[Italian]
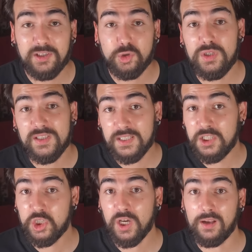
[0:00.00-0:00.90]
a soli
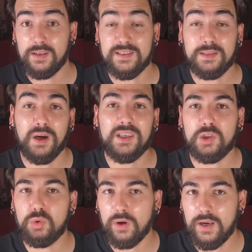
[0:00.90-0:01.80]
16 anni si macchia
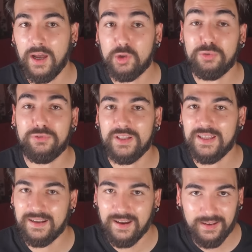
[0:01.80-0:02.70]
di un reato
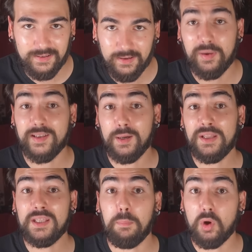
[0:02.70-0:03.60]
federale.
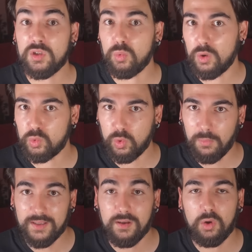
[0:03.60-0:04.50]
Praticamente porta un'auto
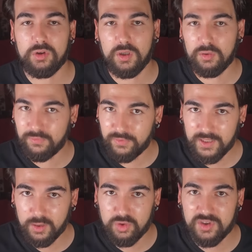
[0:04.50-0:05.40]
rubata oltre il confine dello